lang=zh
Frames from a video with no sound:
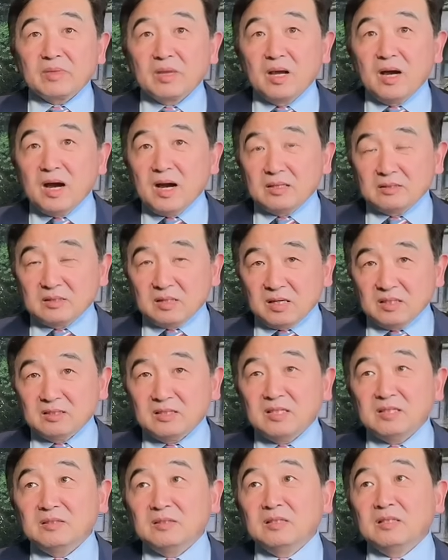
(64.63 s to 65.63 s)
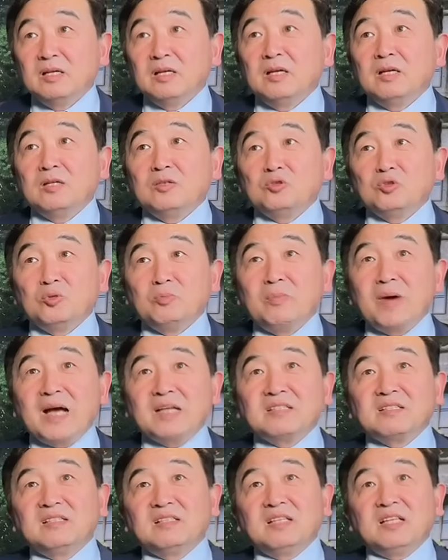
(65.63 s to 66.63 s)
啊，承认顿
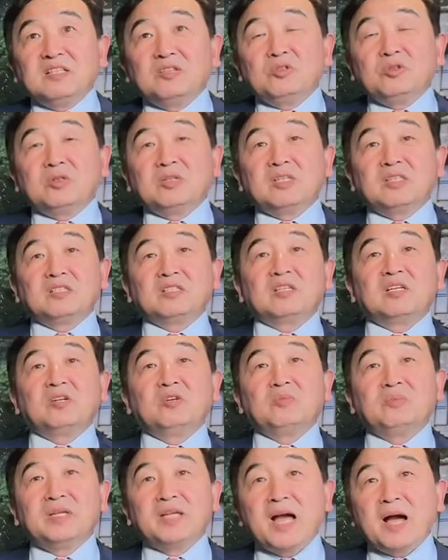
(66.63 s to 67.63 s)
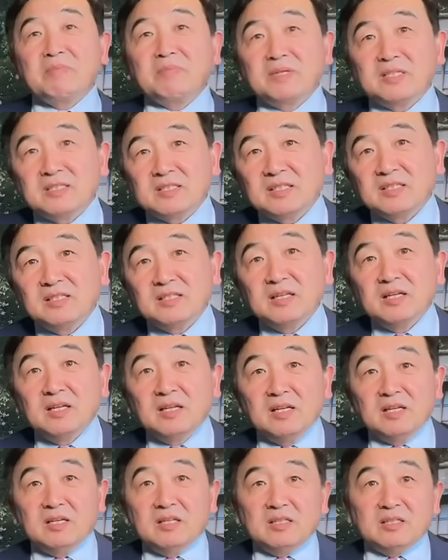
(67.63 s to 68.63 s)
巴斯地区跟克里米亚本身
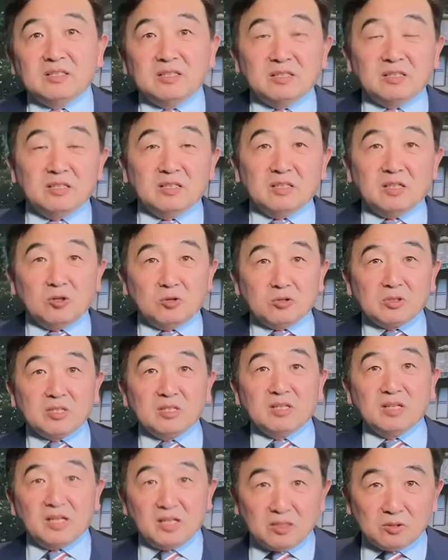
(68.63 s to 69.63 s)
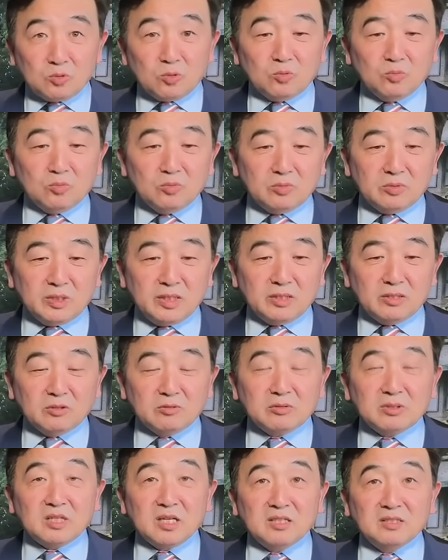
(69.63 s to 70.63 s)
是俄罗斯的领土，也
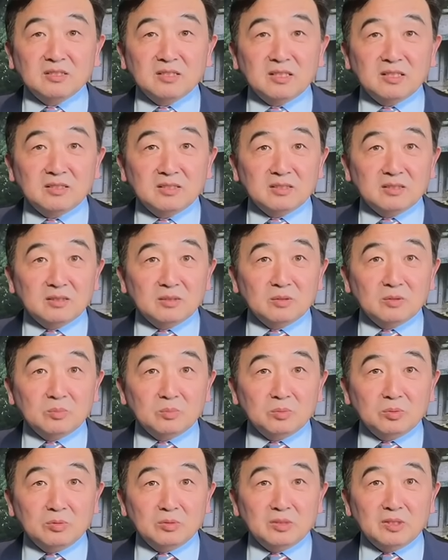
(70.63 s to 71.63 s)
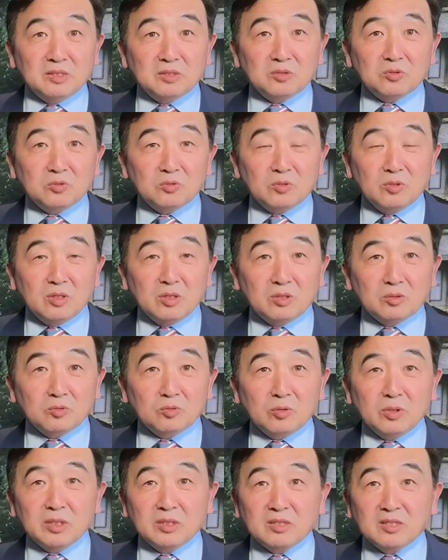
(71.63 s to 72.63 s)
就承认普京所
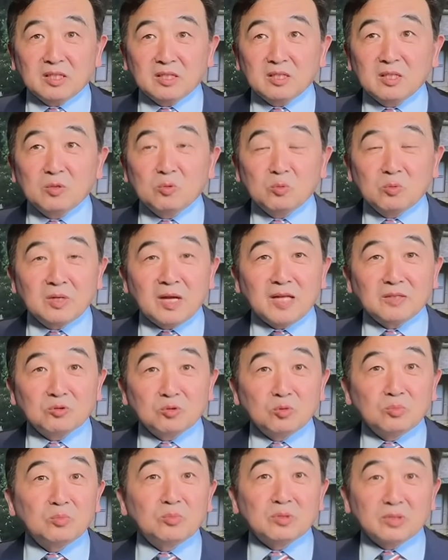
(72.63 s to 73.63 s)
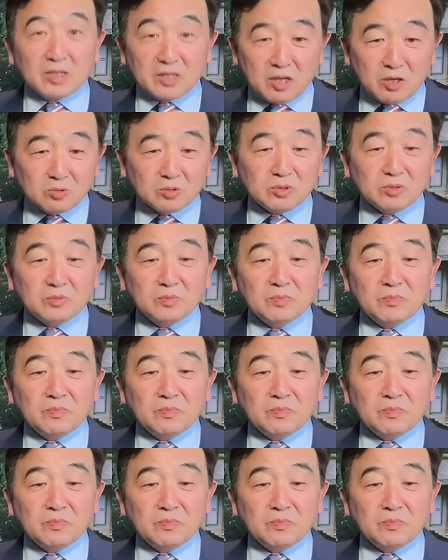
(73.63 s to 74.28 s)
对整个乌克兰东部的要求，